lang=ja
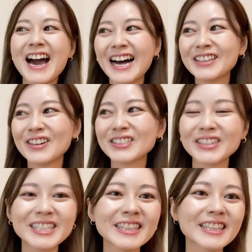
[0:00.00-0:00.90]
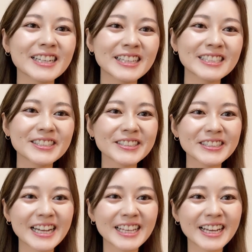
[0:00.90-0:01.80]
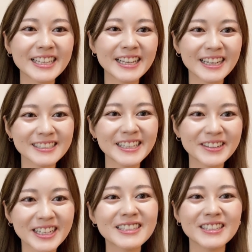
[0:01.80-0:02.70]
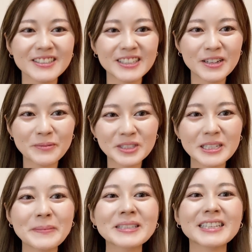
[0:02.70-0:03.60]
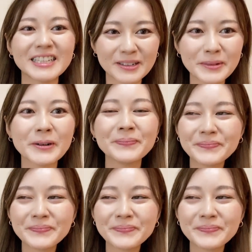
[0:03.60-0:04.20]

あの、それだったらね、白くならないはずだよなっていうふうに思っちゃいますけれども、